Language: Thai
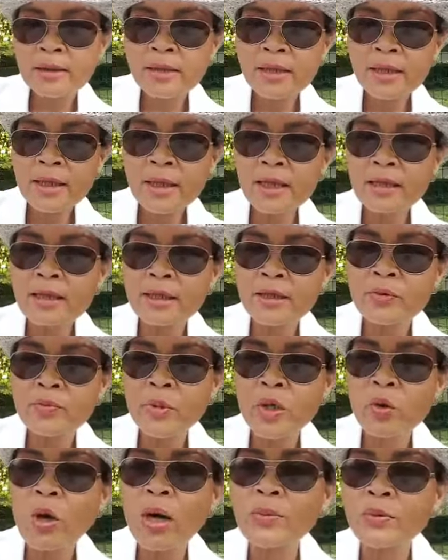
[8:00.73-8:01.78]
เอ้ยก็เลย
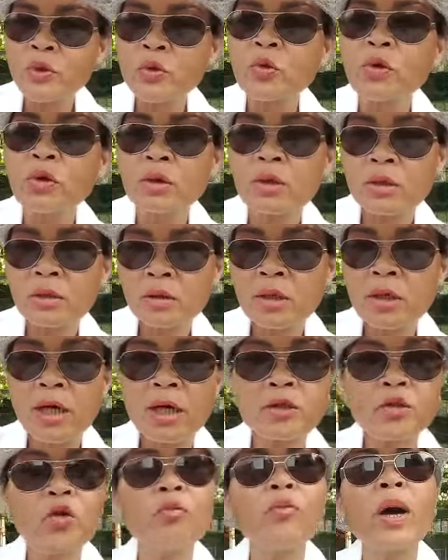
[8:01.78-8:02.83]
มีความสุข ก็
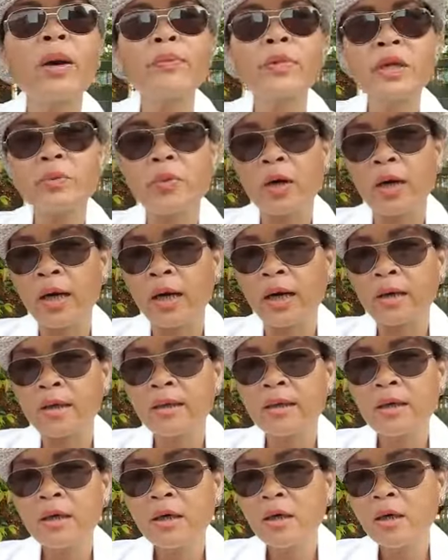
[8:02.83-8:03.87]
อยู่แบบนี้บอกค่ะ
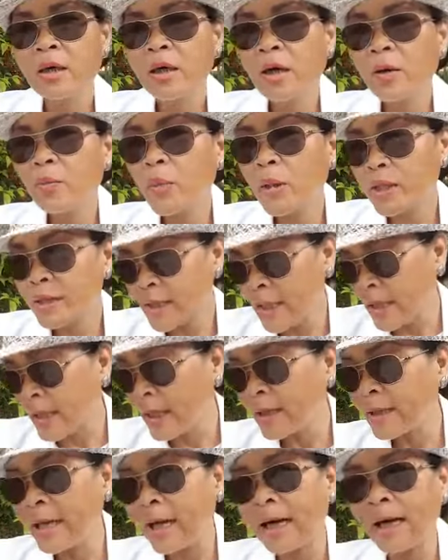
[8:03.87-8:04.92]
มดจาก
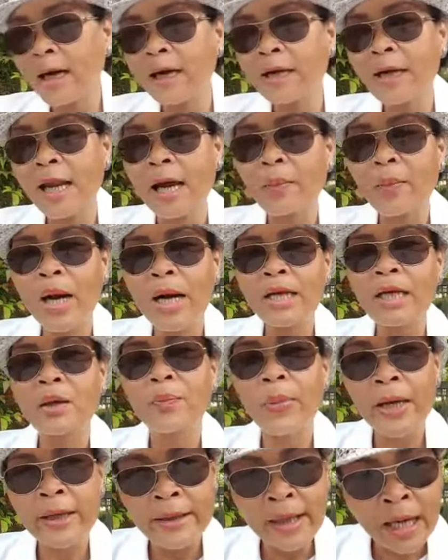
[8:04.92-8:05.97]
ข้างหลังข้างหลังบ้านก็
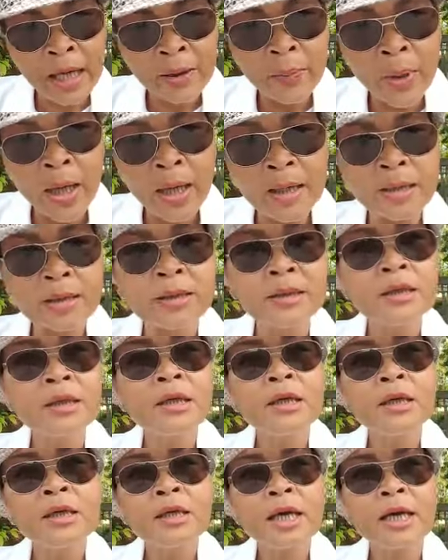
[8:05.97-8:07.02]
ไปหน้าบ้าน
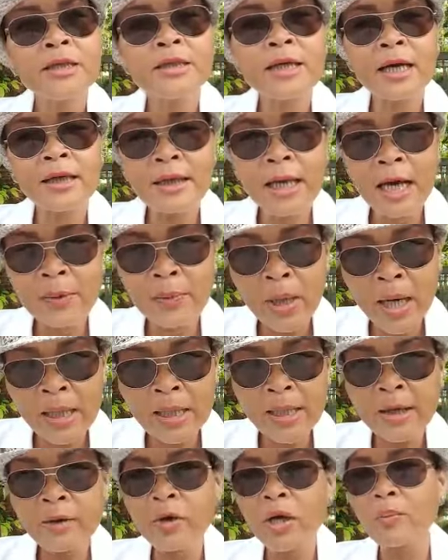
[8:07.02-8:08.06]
เอ็ดจากหน้าบ้าน
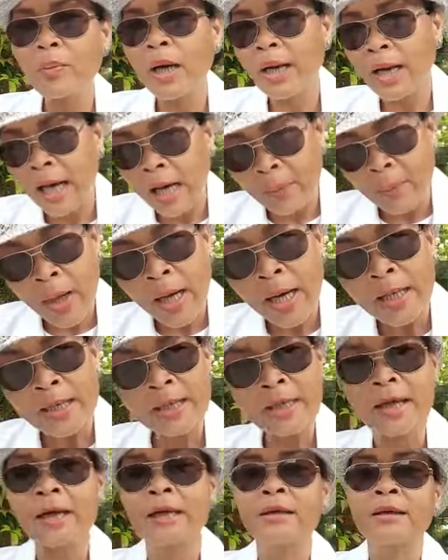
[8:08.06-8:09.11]
แล้วก็มาหลังบ้าน
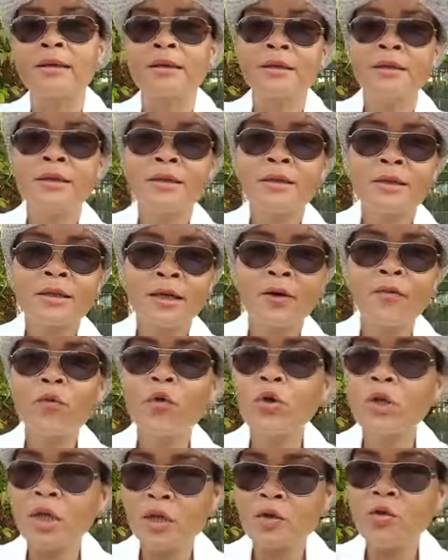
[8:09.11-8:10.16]
ค่ะ ก็ว
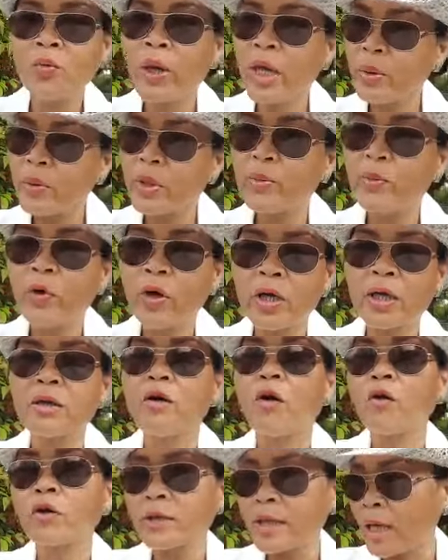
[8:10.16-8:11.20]
นกันอยู่แม่งมีมงเอ็น
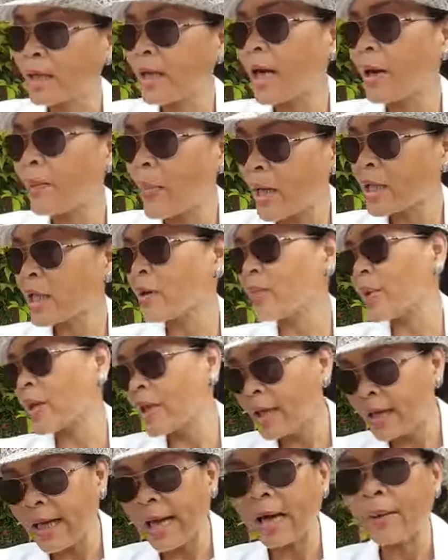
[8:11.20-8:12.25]
ออกจากหลังบ้านก็ไป
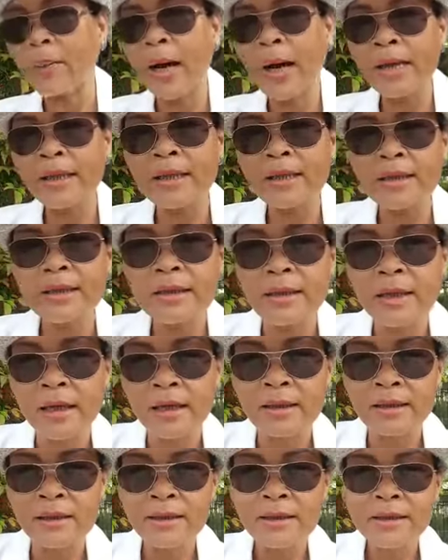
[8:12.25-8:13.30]
อีกหลังบ้านนึงค่ะ
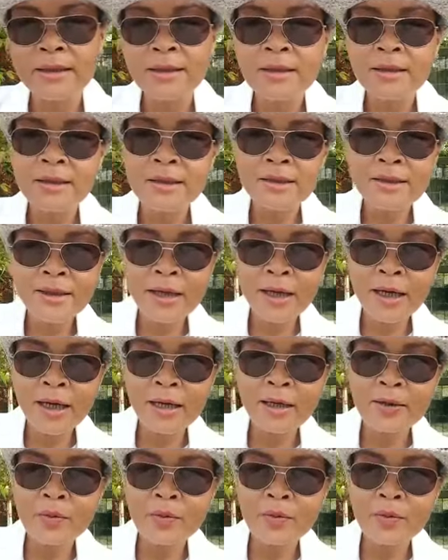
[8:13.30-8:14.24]
ก็